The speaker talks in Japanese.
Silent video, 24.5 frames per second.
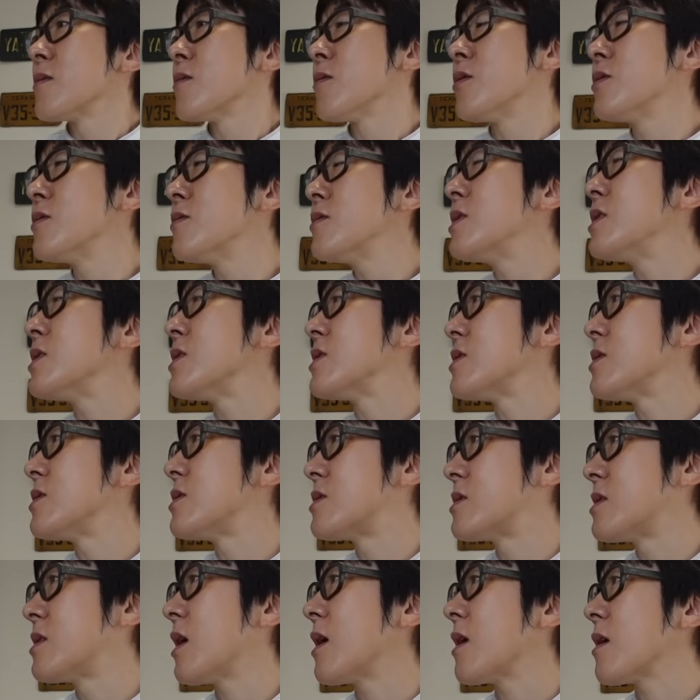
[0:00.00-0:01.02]
こういう風に
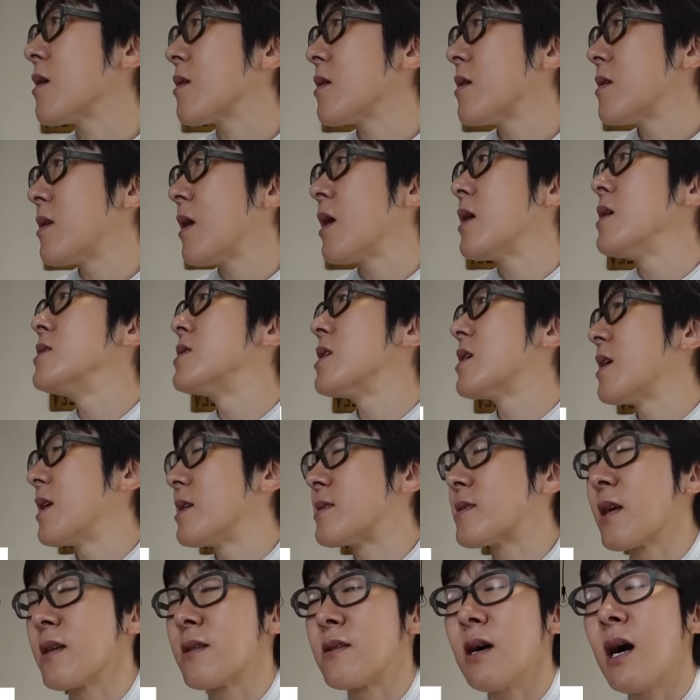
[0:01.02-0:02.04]
したらいいんじゃない
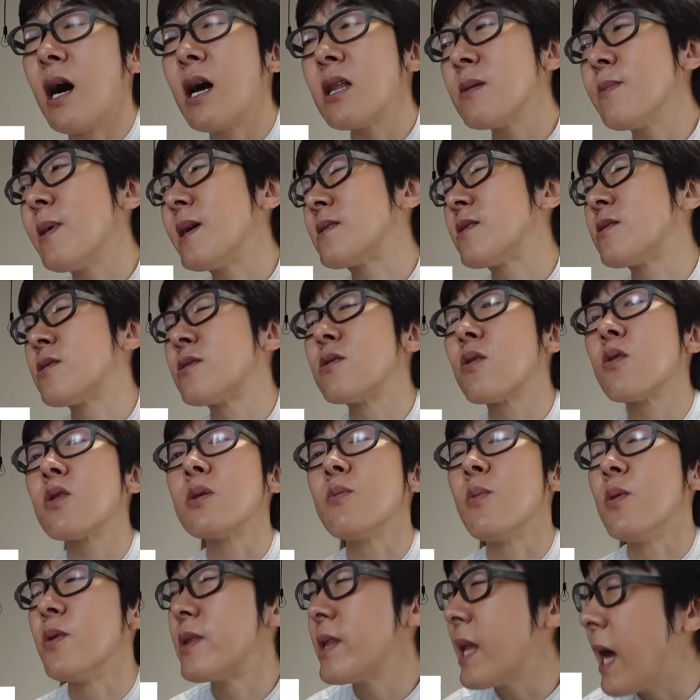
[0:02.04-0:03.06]
ですかってアドバイスするこ
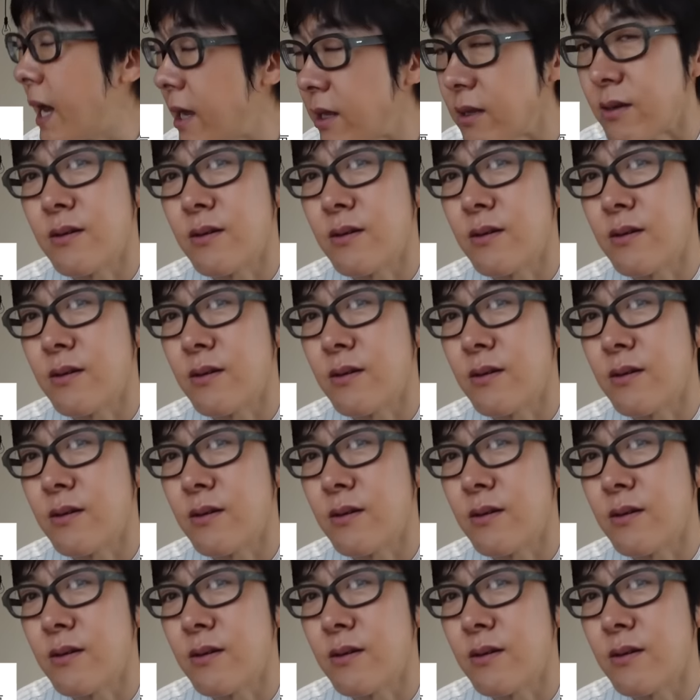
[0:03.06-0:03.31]
ともない